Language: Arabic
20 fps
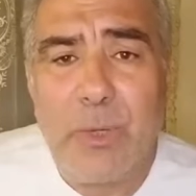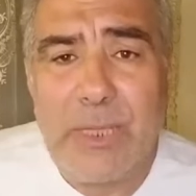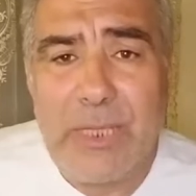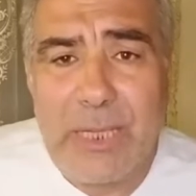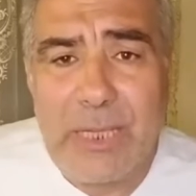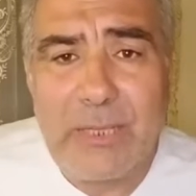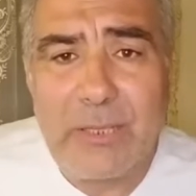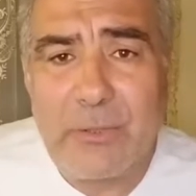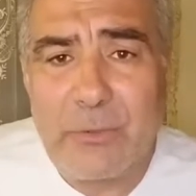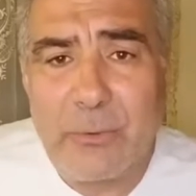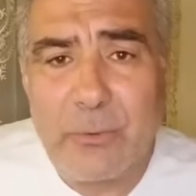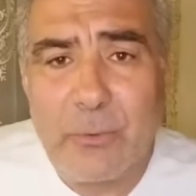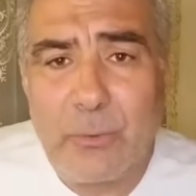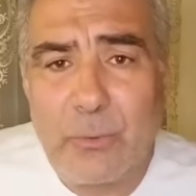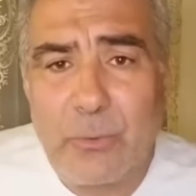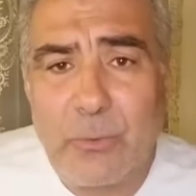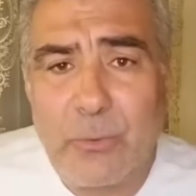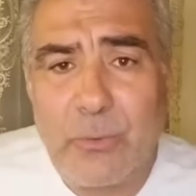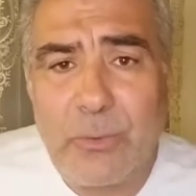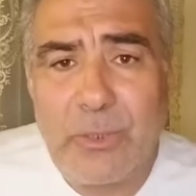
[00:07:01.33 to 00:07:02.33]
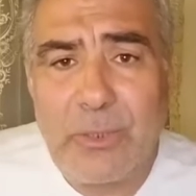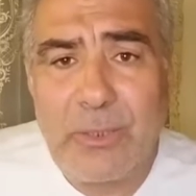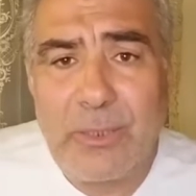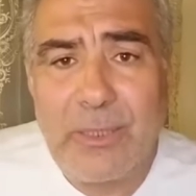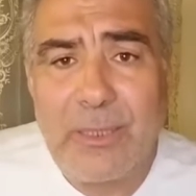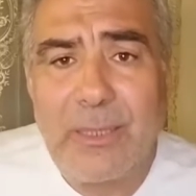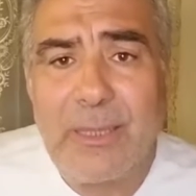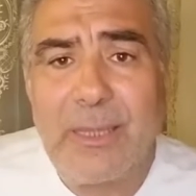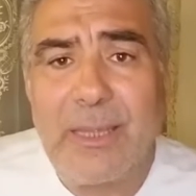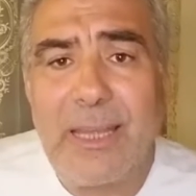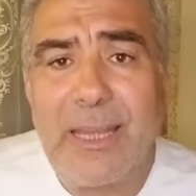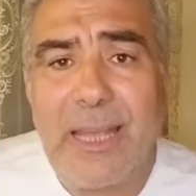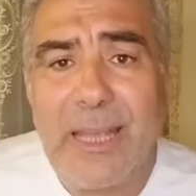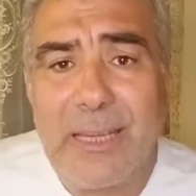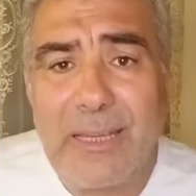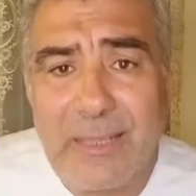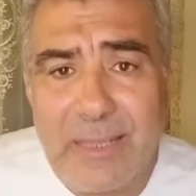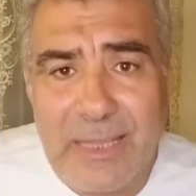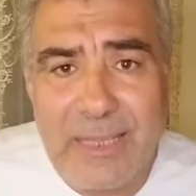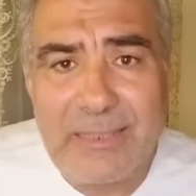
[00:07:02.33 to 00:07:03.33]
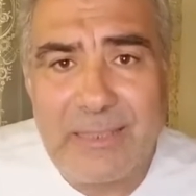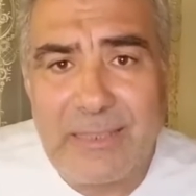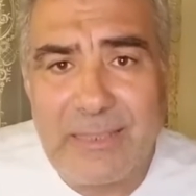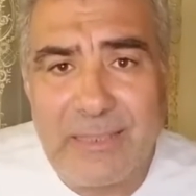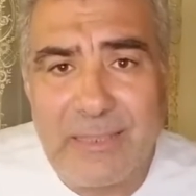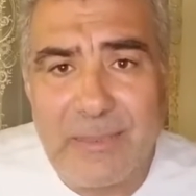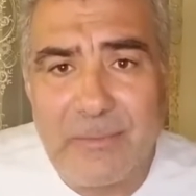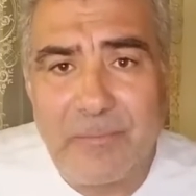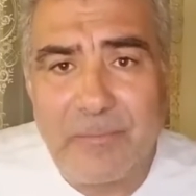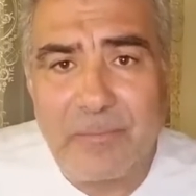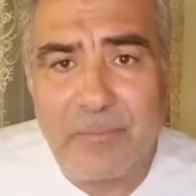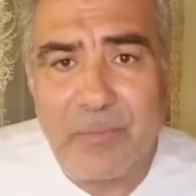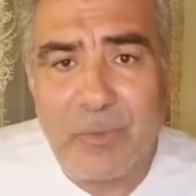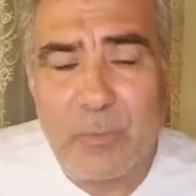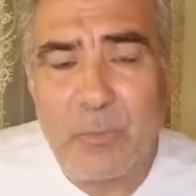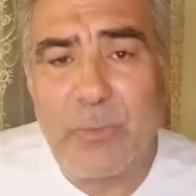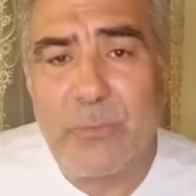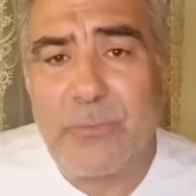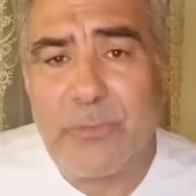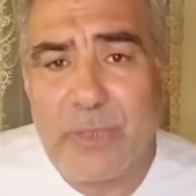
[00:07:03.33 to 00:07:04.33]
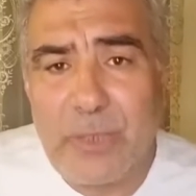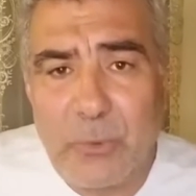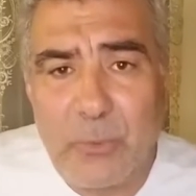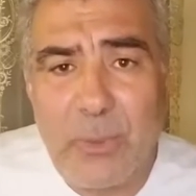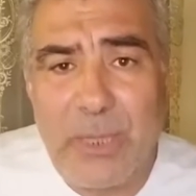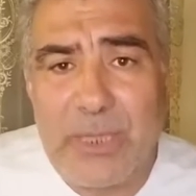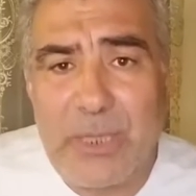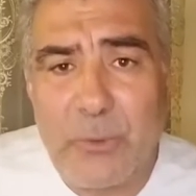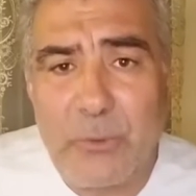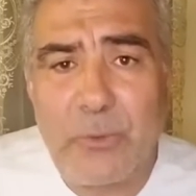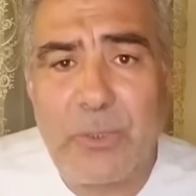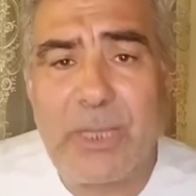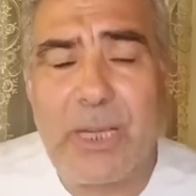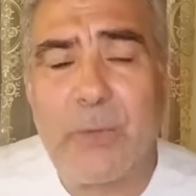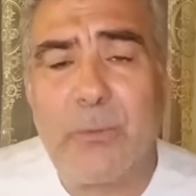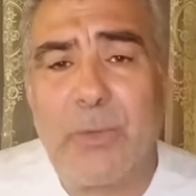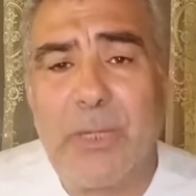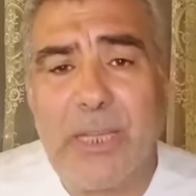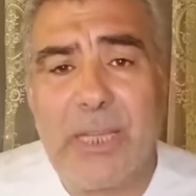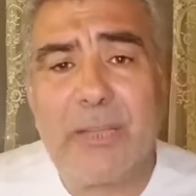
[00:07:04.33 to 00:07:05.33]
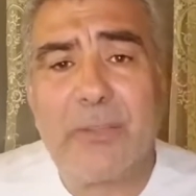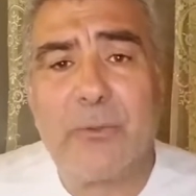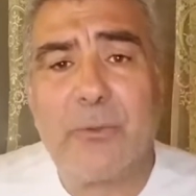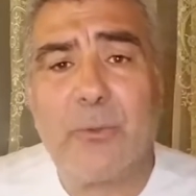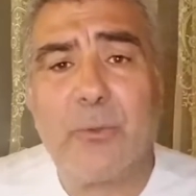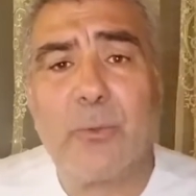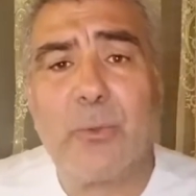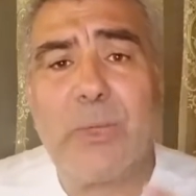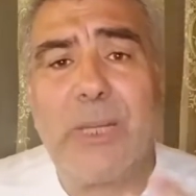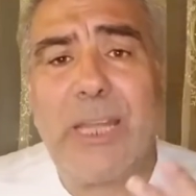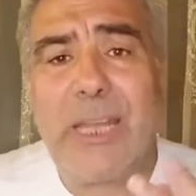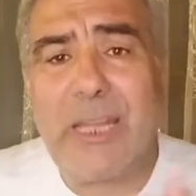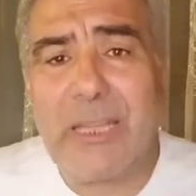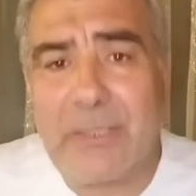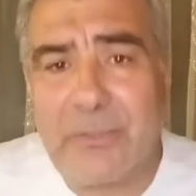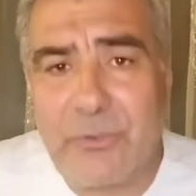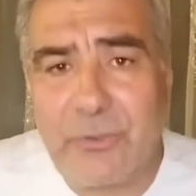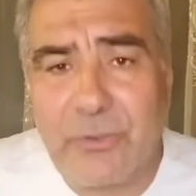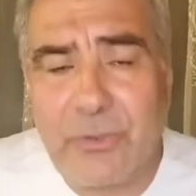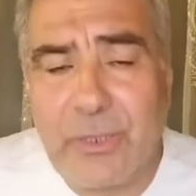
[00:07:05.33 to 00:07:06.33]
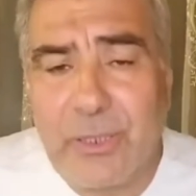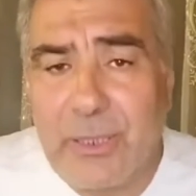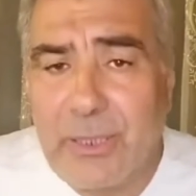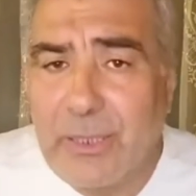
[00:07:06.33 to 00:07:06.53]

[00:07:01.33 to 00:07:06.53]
ويكثر القتل وفي رواية أخرى ويكثر الهرج